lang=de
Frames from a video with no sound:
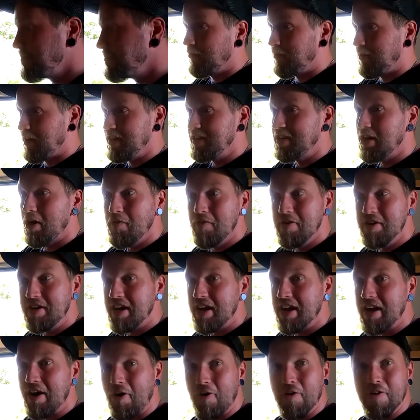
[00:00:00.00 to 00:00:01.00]
Vielleicht hauen wir
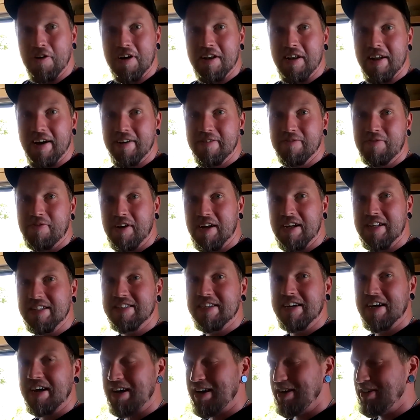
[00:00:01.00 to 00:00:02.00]
da ja auch einen kleinen
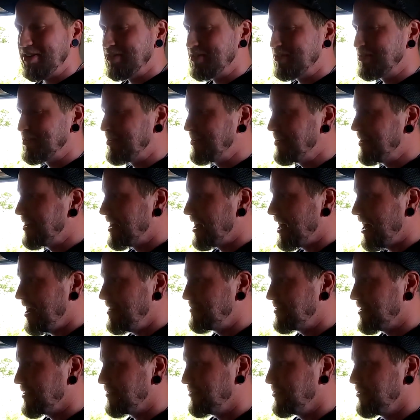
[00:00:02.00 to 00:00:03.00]
Fernseher rein und so,
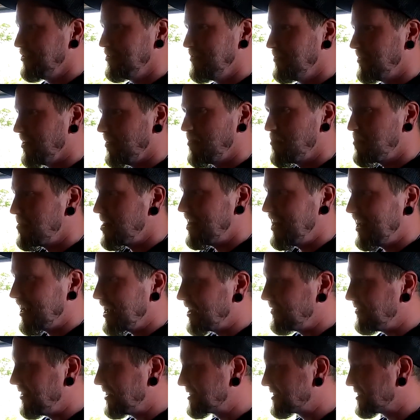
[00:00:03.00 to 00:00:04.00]
einfach für, wenn wir mal
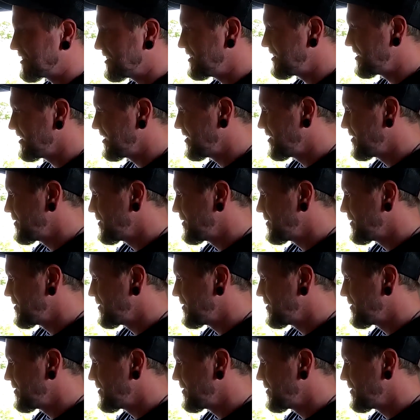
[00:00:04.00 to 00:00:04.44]
länger weg sind.